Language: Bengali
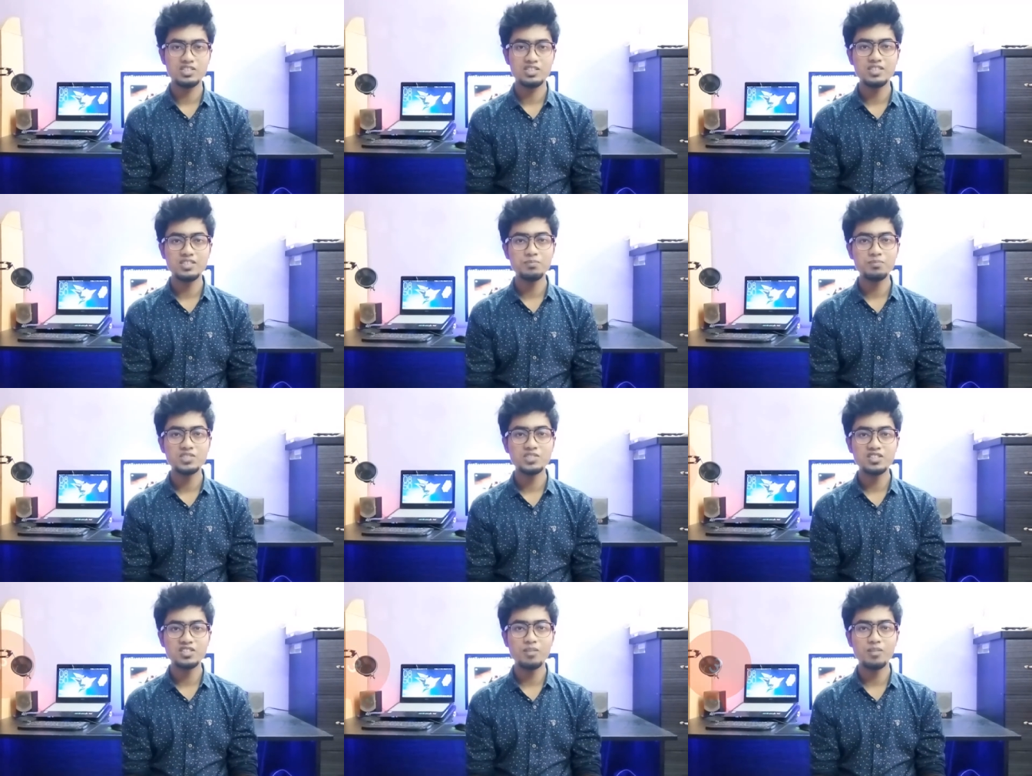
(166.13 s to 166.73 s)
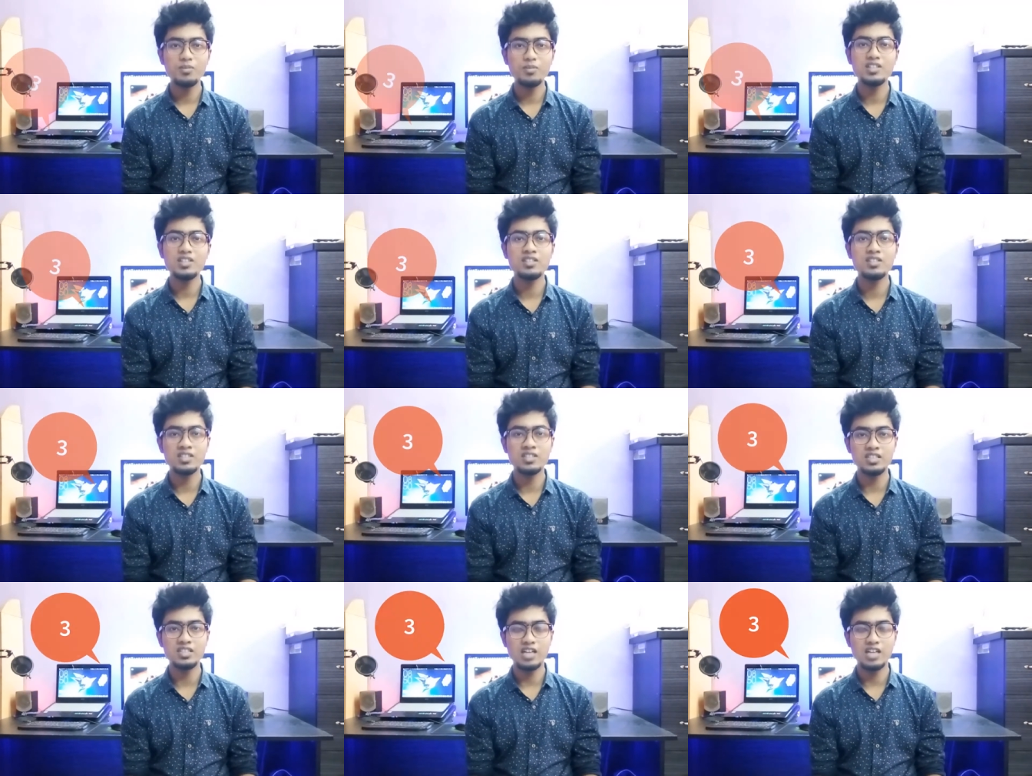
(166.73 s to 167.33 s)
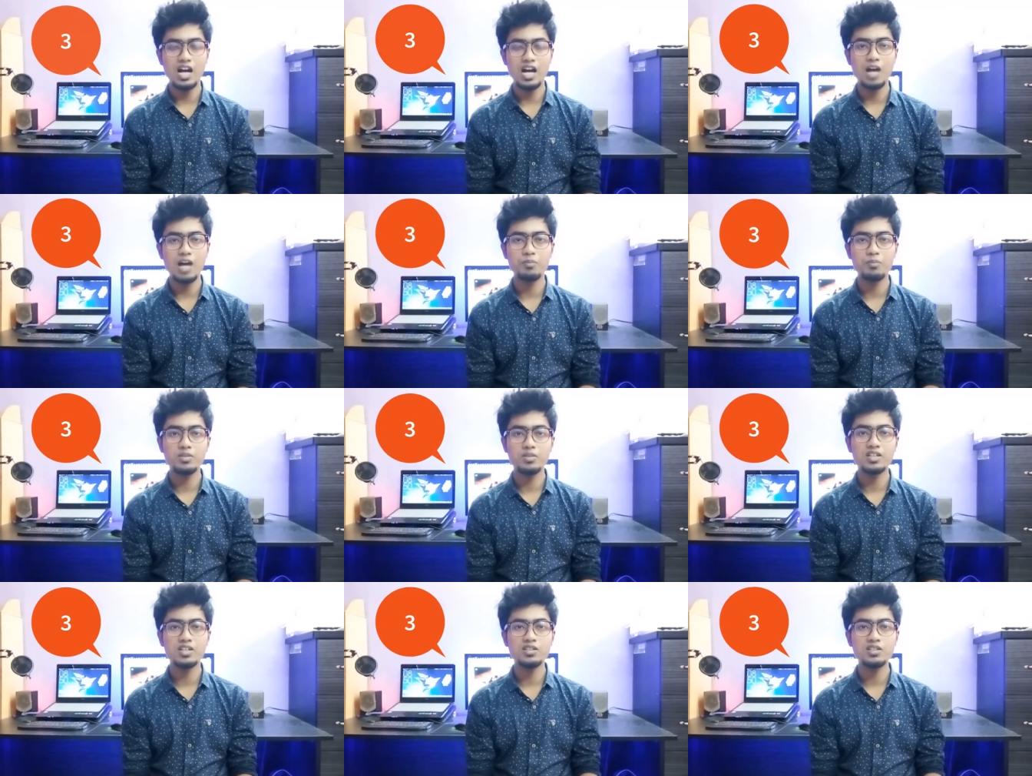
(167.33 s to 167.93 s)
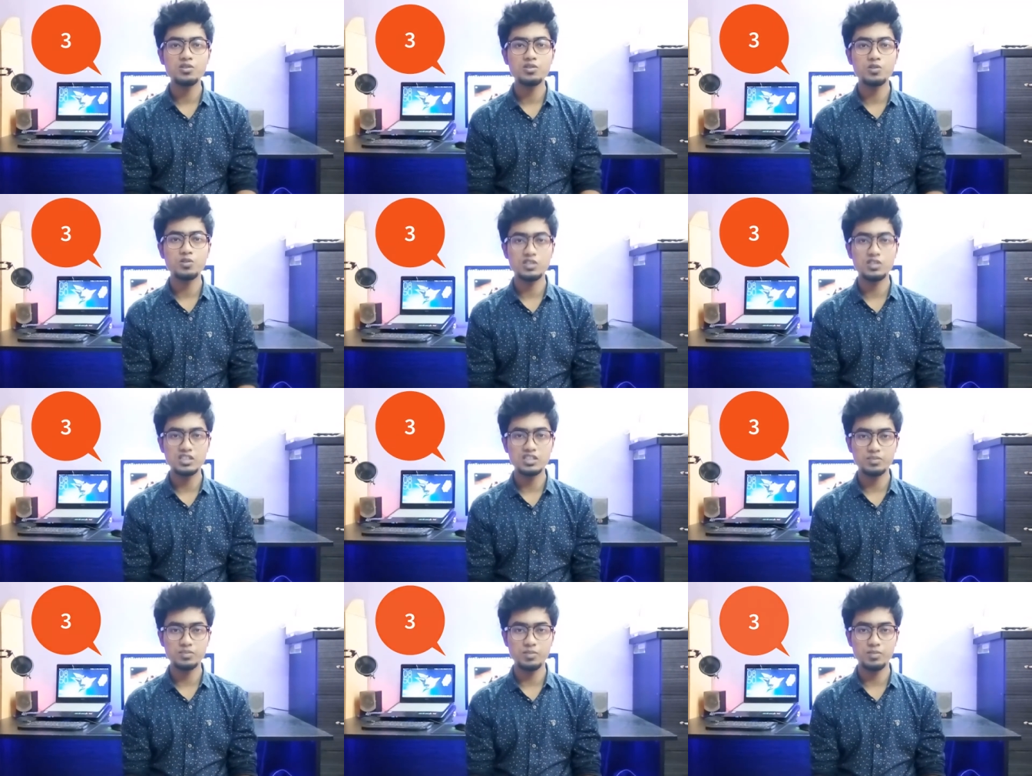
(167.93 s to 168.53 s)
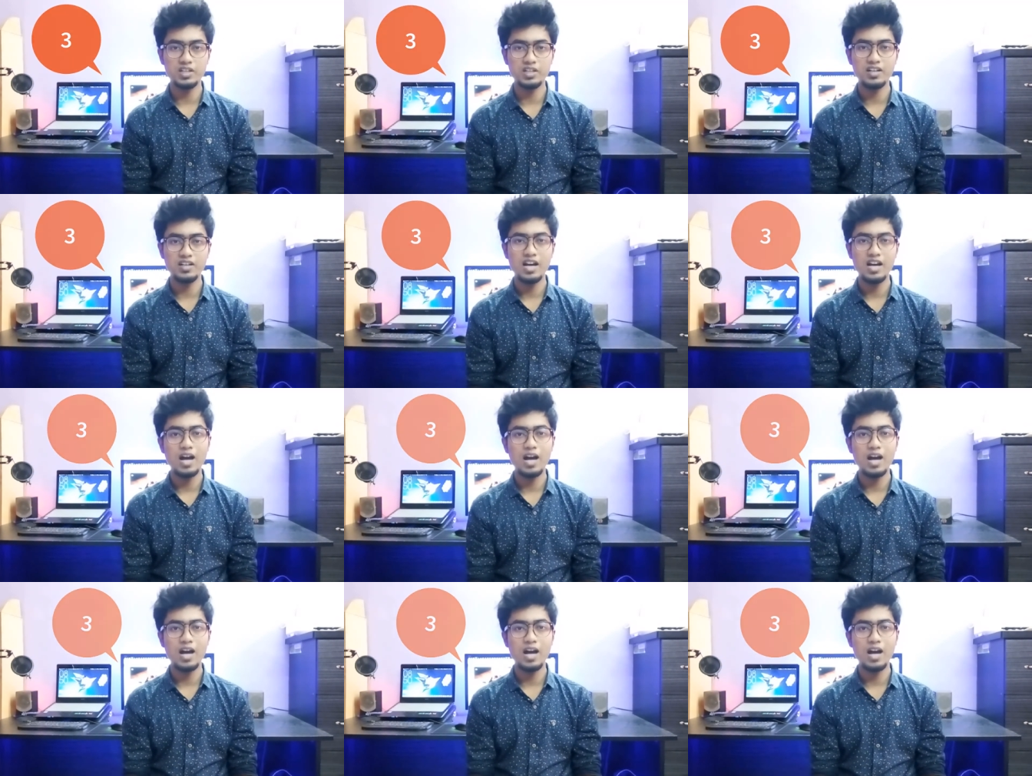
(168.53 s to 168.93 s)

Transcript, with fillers: টিপস নাম্বার থ্রি আপগ্রেড ইউর ডিসপ্লে